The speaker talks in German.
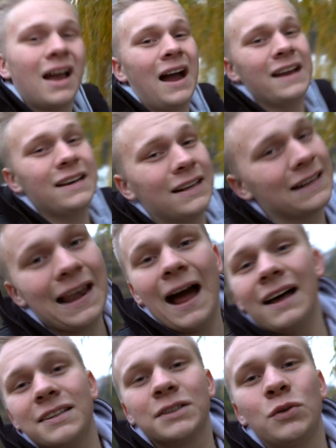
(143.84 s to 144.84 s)
eine
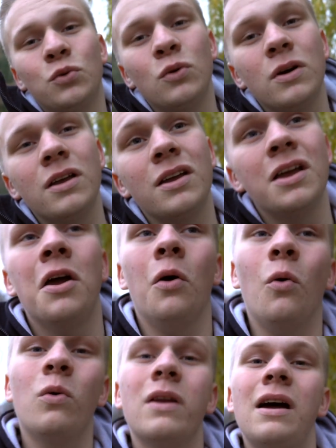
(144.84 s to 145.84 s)
Glaskugel
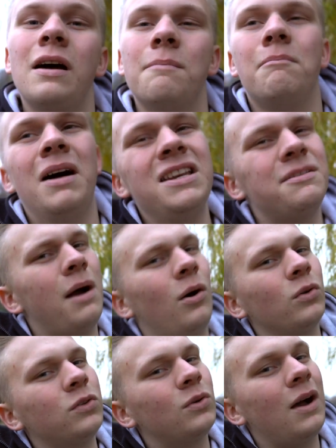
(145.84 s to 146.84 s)
oder manchmal
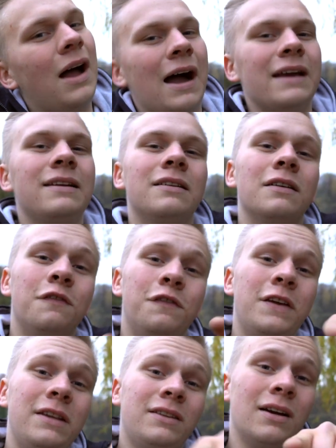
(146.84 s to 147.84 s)
auch sogar einen
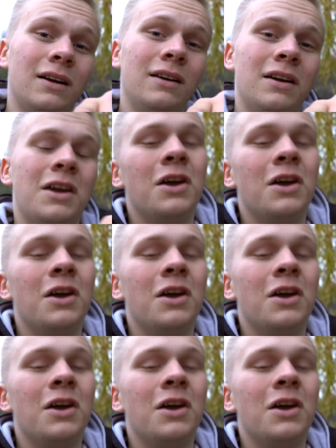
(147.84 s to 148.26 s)
Filter